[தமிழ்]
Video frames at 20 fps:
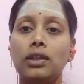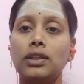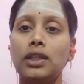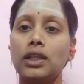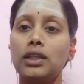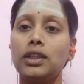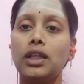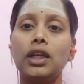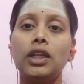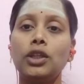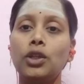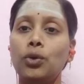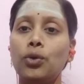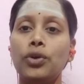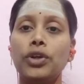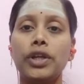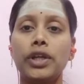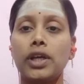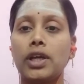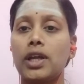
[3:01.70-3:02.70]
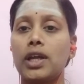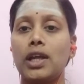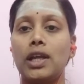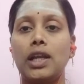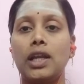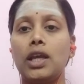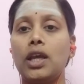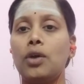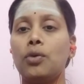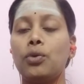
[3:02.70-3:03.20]
தத்தளித்து கொண்டிருக்கிறான்
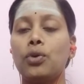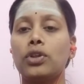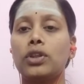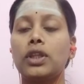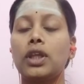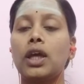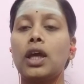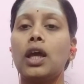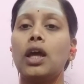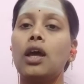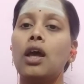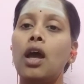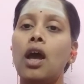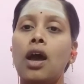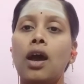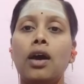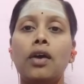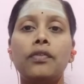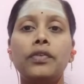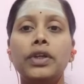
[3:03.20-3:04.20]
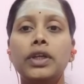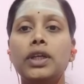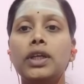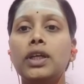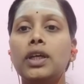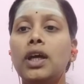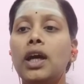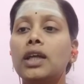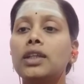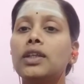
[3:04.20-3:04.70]
இல்லையா ஒருத்தன் அவனுக்கு
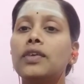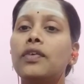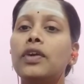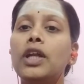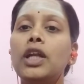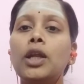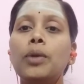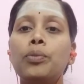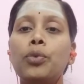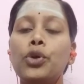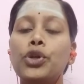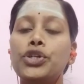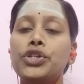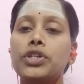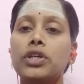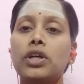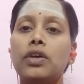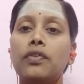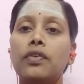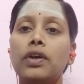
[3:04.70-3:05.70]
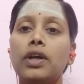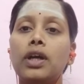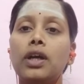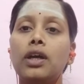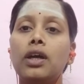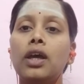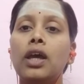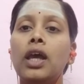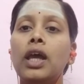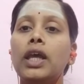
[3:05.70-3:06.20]
அந்த வழியில் போயிட்டுருக்கவங்க
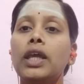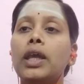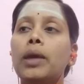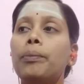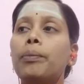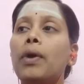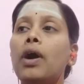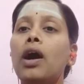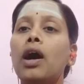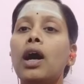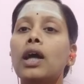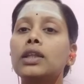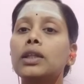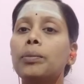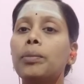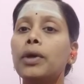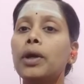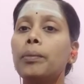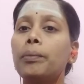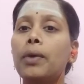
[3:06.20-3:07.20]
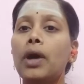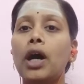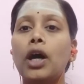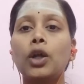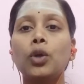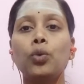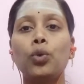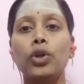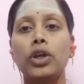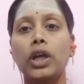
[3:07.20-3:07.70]
எப்பா அந்த பக்கம்
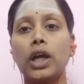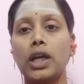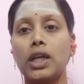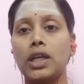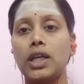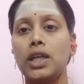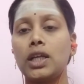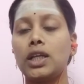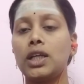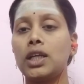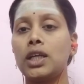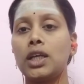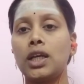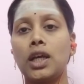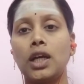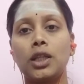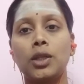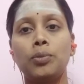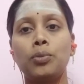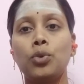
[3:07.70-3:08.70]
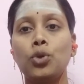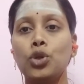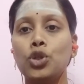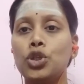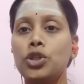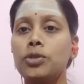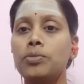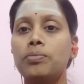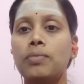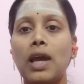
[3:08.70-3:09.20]
பாரு ஒரு கட்டை இருக்குது அதை
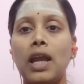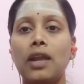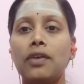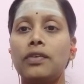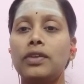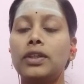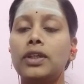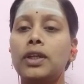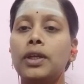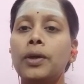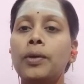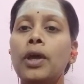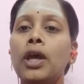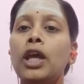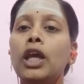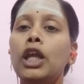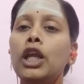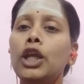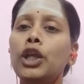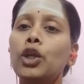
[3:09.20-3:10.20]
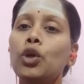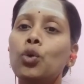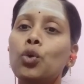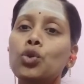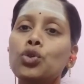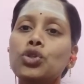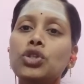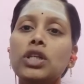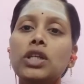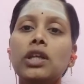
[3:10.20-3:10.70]
பிடிச்சி மேலே வந்துரு இல்லை இன்னும்
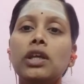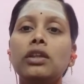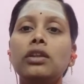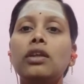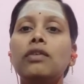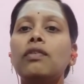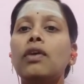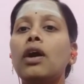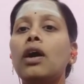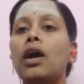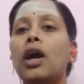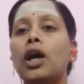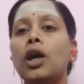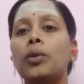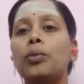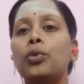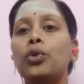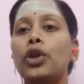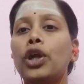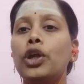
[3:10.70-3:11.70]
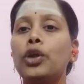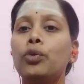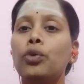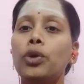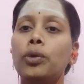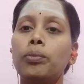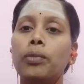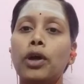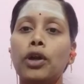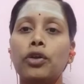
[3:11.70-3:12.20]
கொஞ்சம் நீந்திவான் அங்கே முன்னாடி
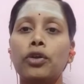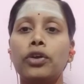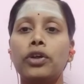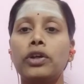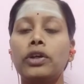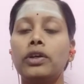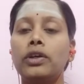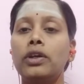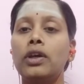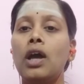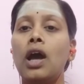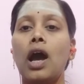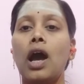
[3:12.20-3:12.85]
ஒரு மரம் இருக்குது